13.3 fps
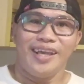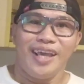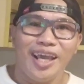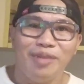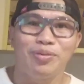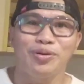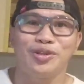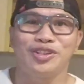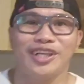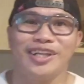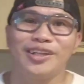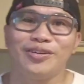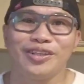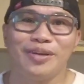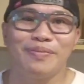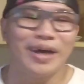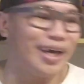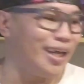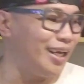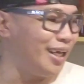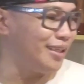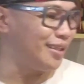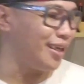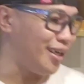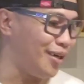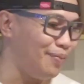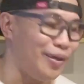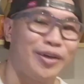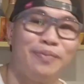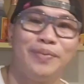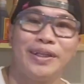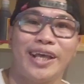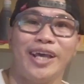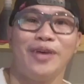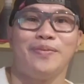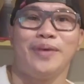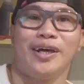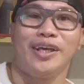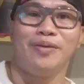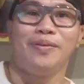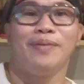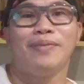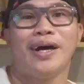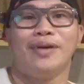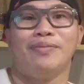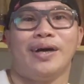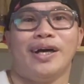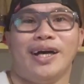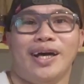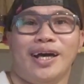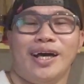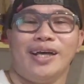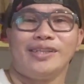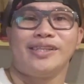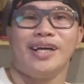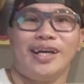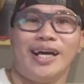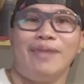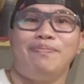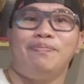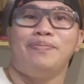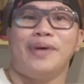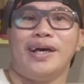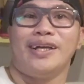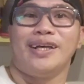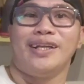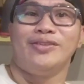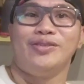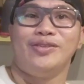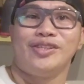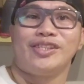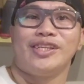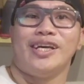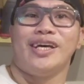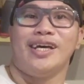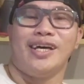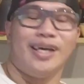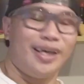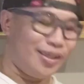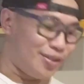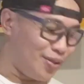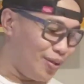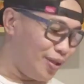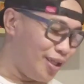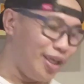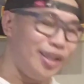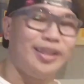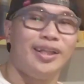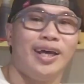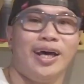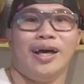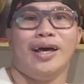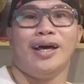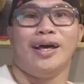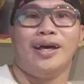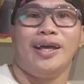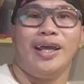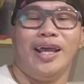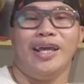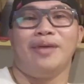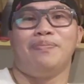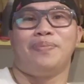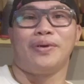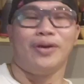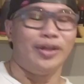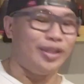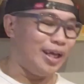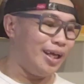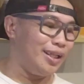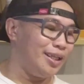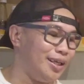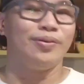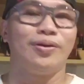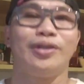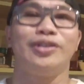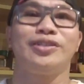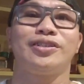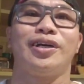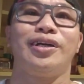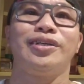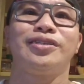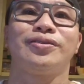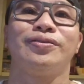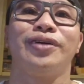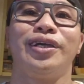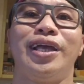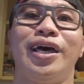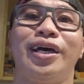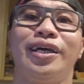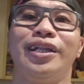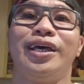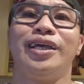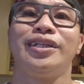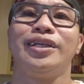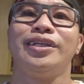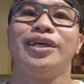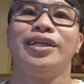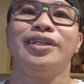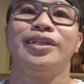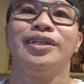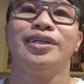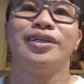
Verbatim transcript: And bukod sa itlog na maalat, uh, meron pa tayo mga iba pang mga sangkap para dun sa salted uh, egg prawn natin. Cornstarch, so kailangan natin yan.